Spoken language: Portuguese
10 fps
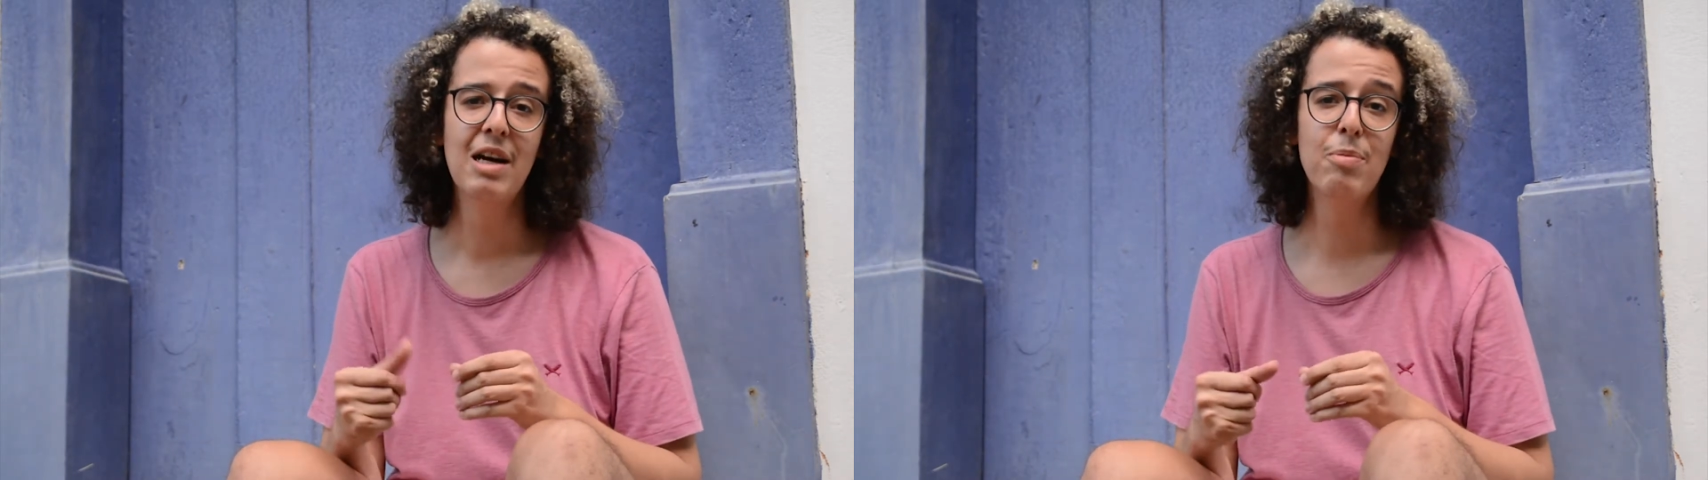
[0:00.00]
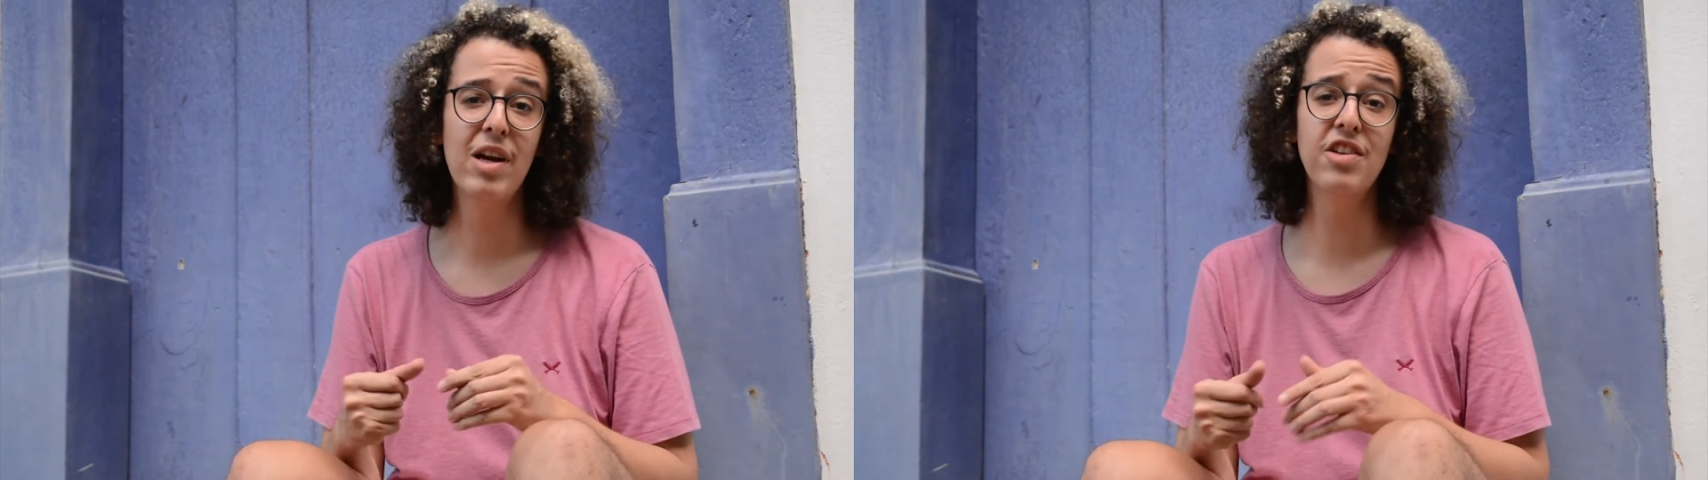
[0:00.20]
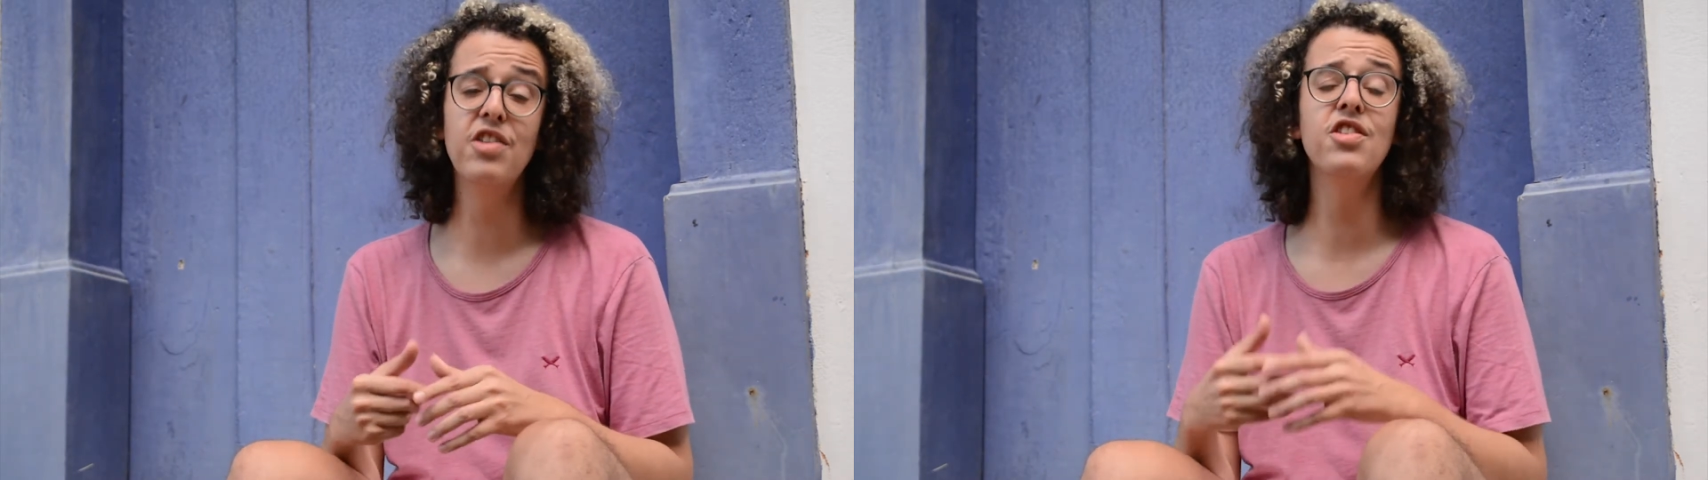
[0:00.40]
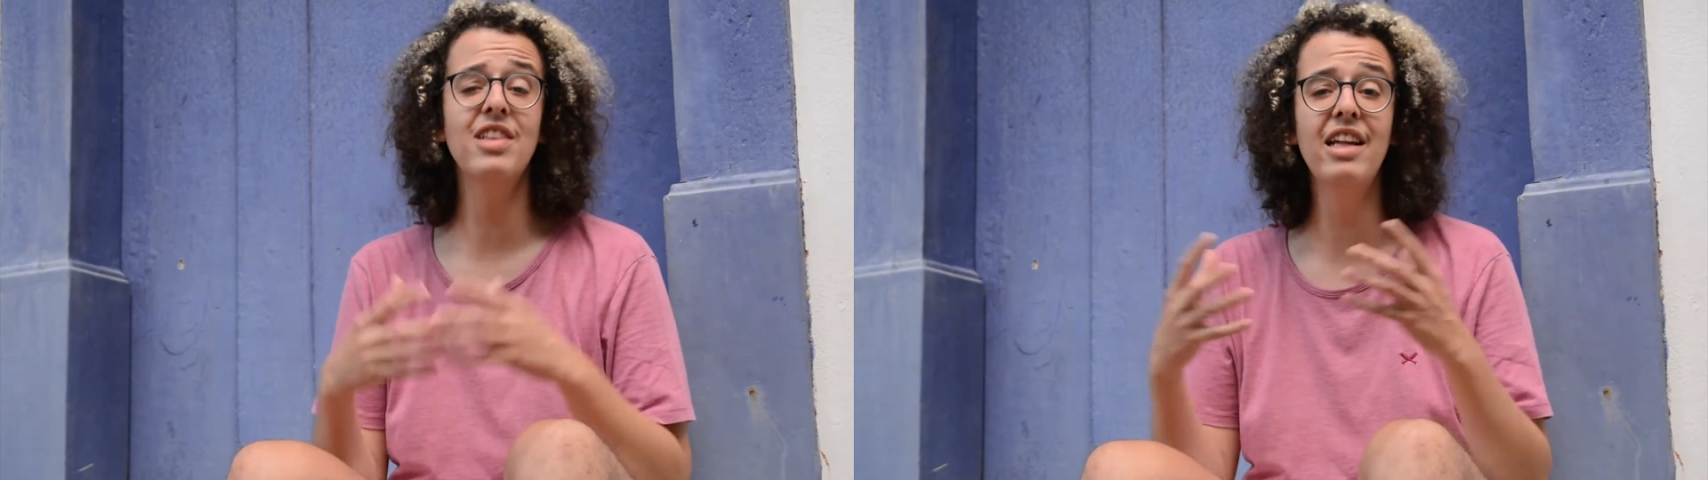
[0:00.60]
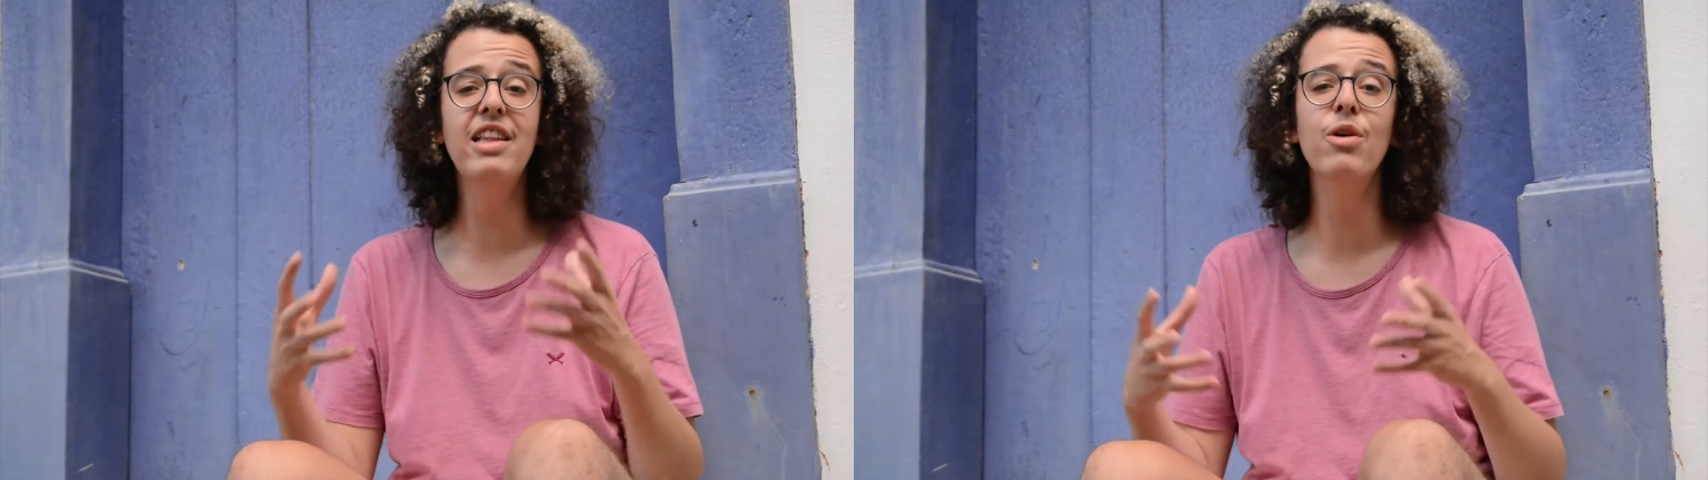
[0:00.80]
porque a gente
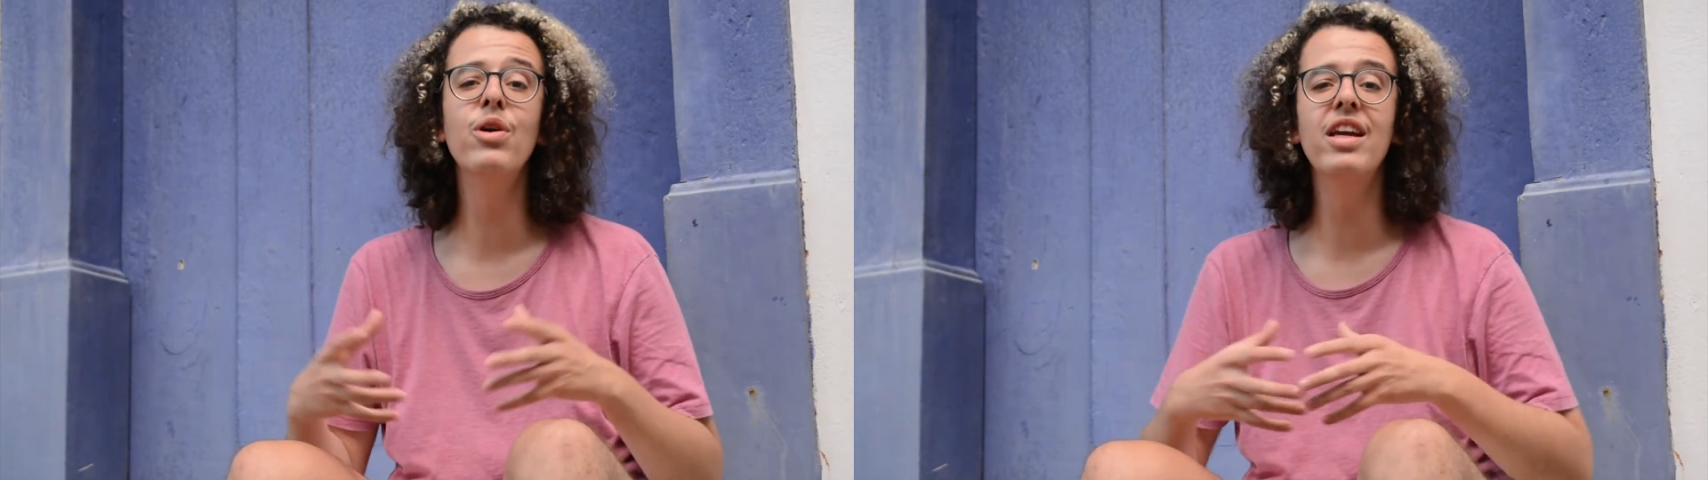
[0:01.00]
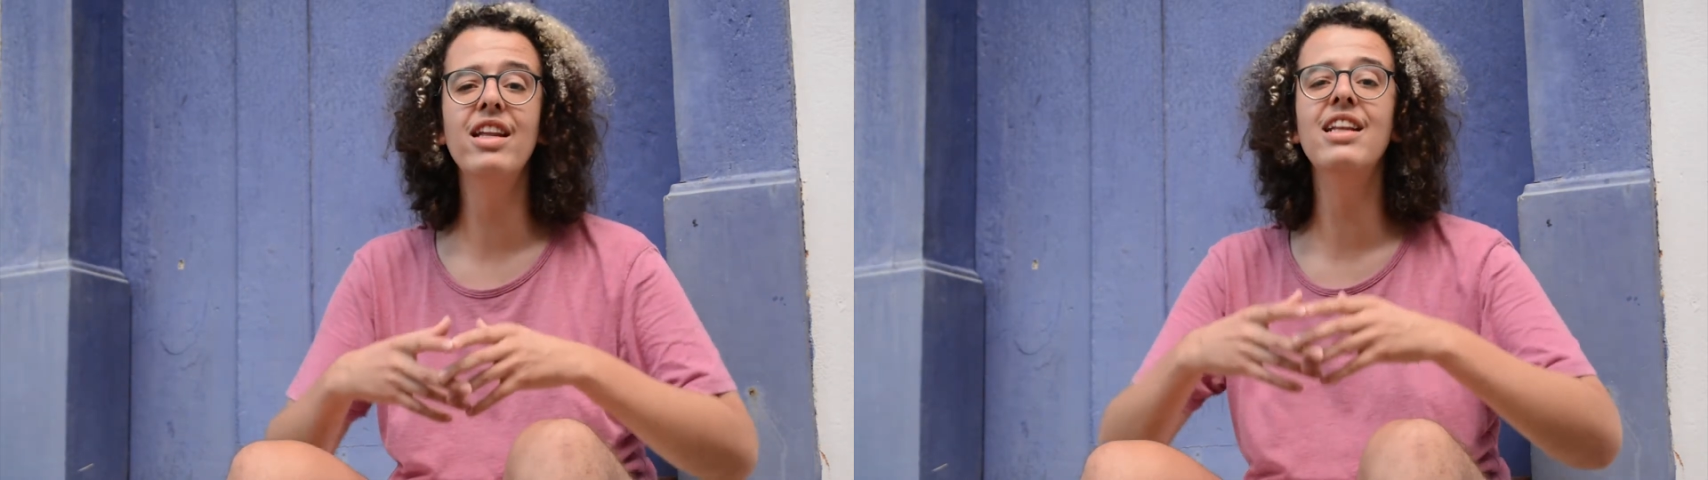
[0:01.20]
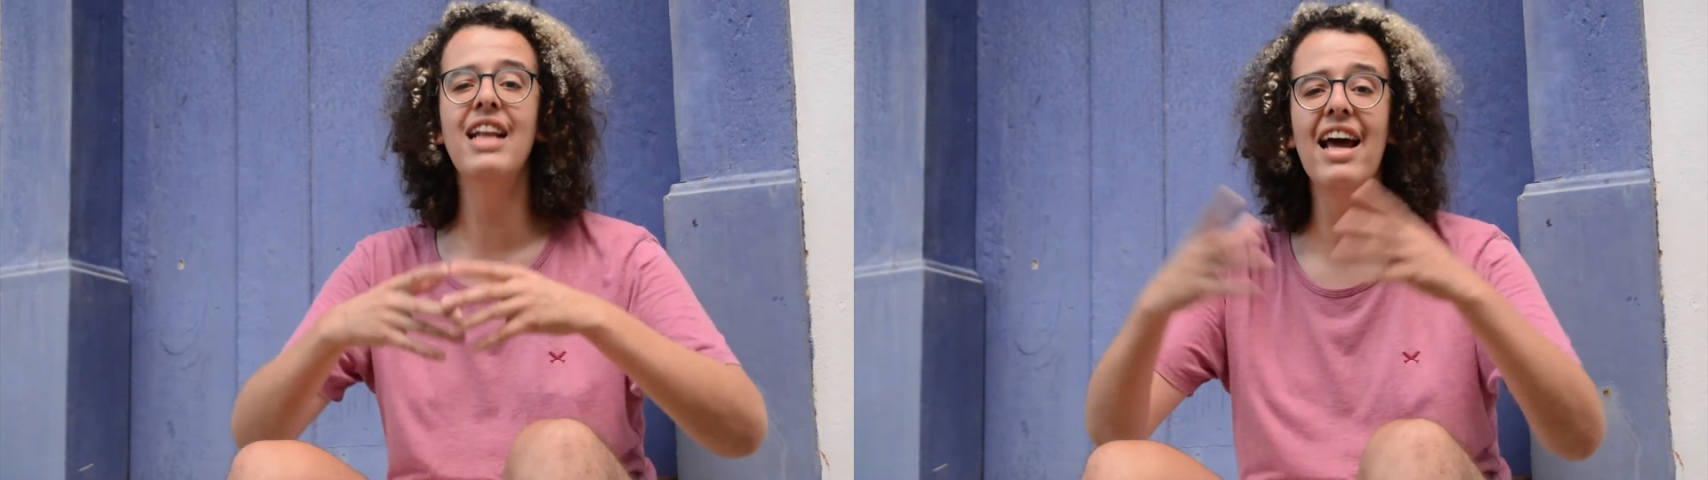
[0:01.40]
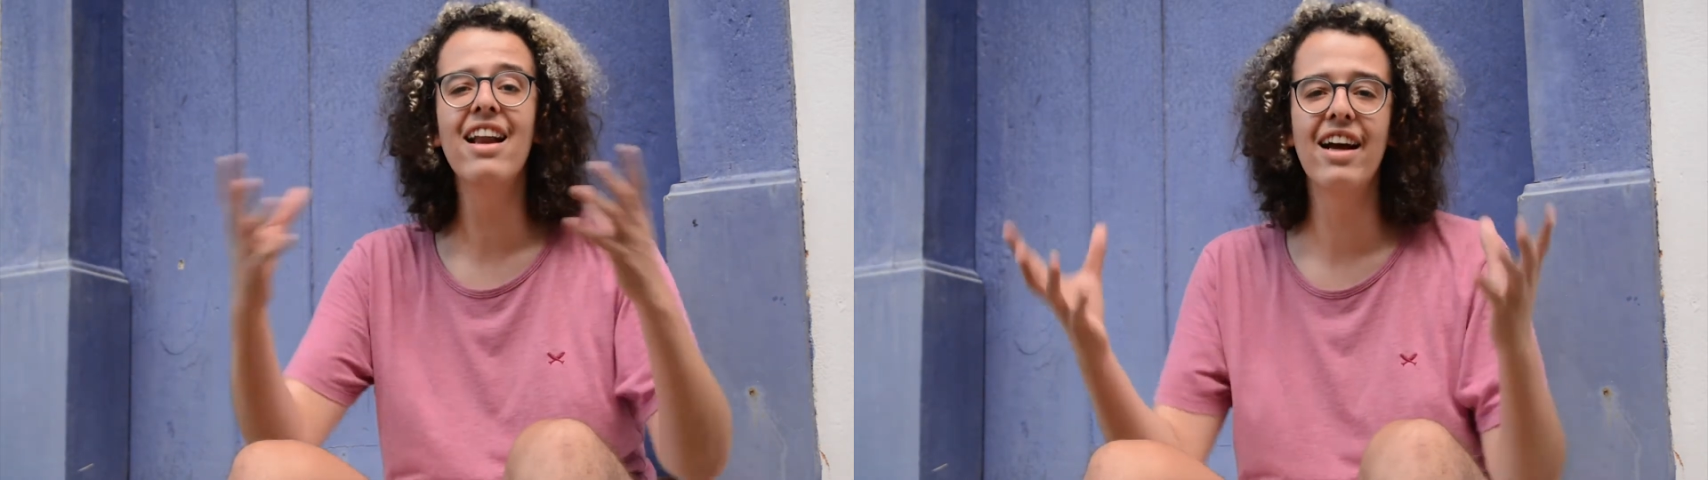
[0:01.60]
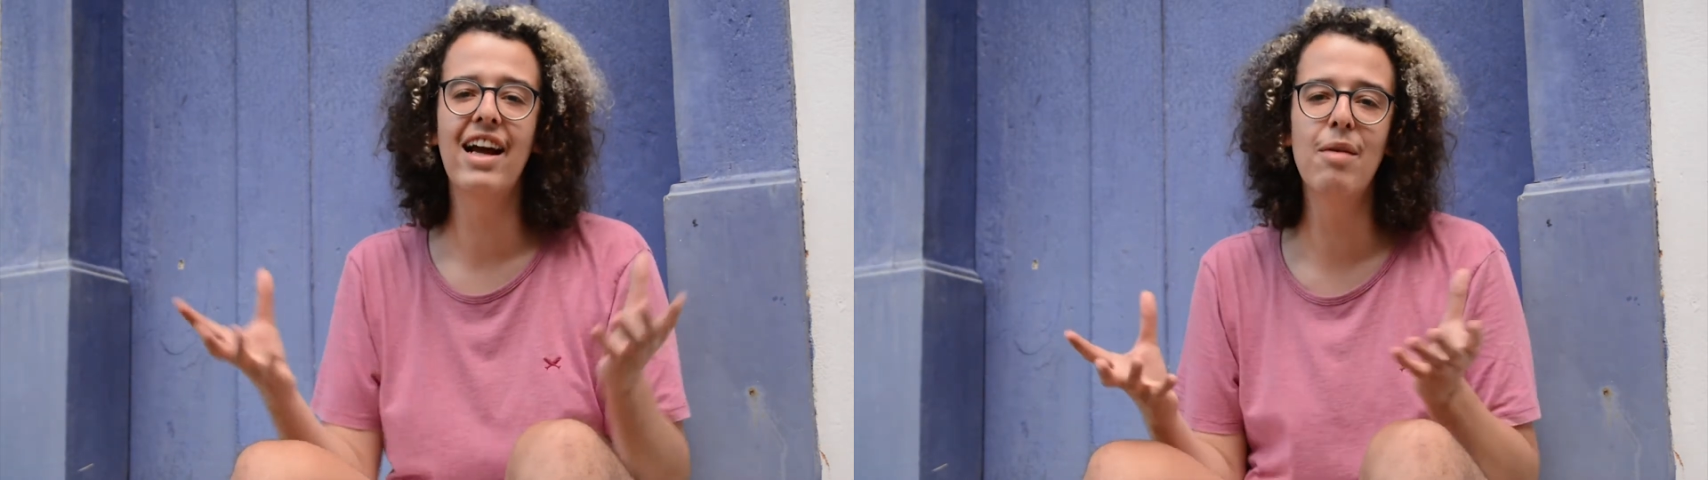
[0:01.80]
entendeu que
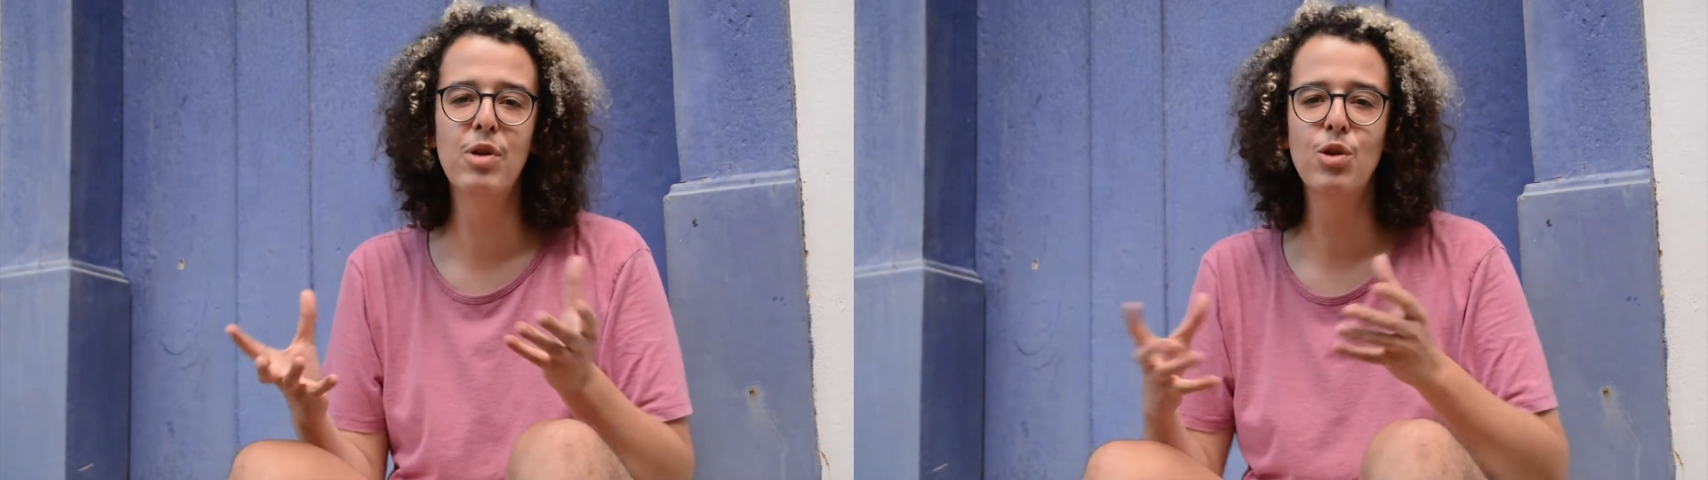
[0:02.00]
nela cabe